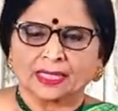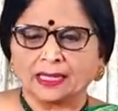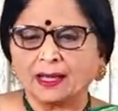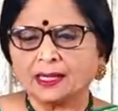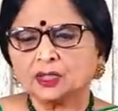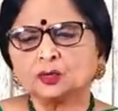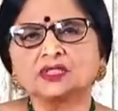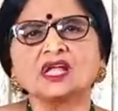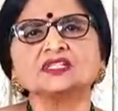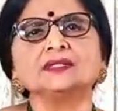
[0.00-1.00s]
எல்லாரும்
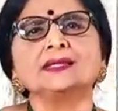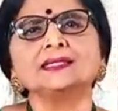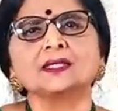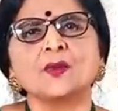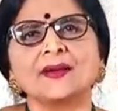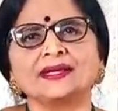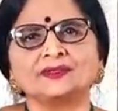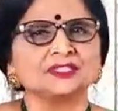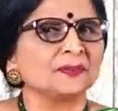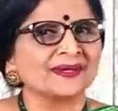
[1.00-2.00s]
ருத்ராஷன் தான் ஜபம்
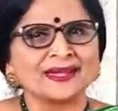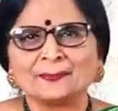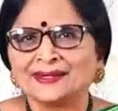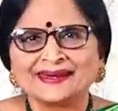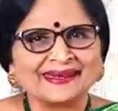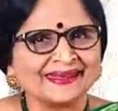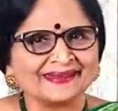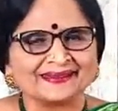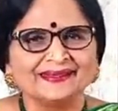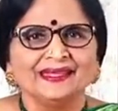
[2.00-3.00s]
வச்சுப்பாங்க அப்படி
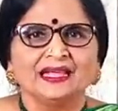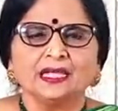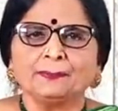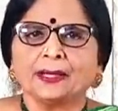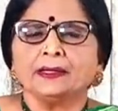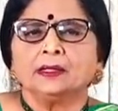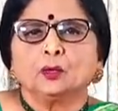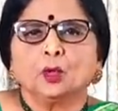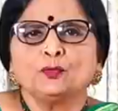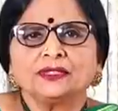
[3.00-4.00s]
கிடையாது இப்போ
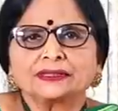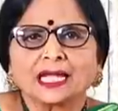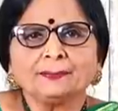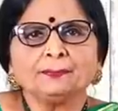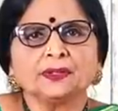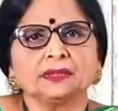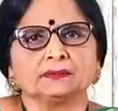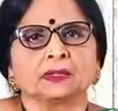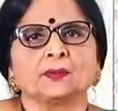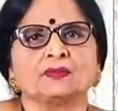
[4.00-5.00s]
ஒவ்வொரு டைப்புக்கு
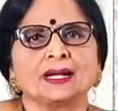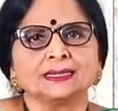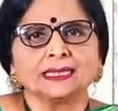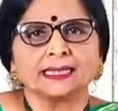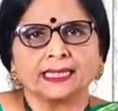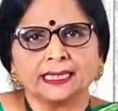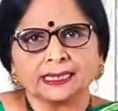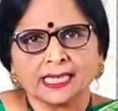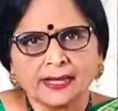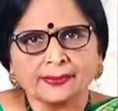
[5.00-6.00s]
நம்ம வாழ்க்கையில் என்ன
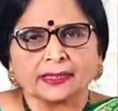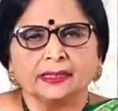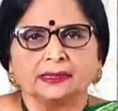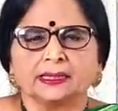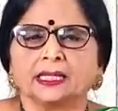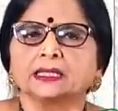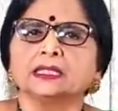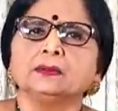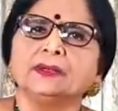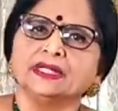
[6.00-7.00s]
தேவை எனக்கு
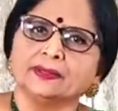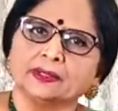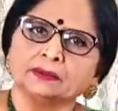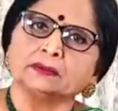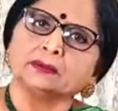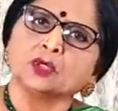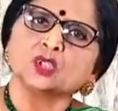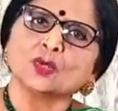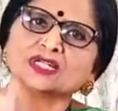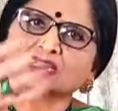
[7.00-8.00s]
நிம்மதி வேணும்
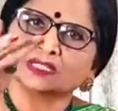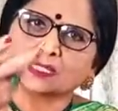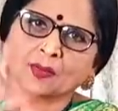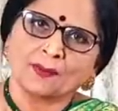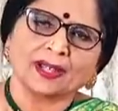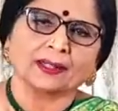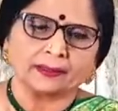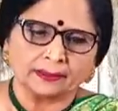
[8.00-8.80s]
ரோஸ் குவாட்ஸில் ஜபமாலை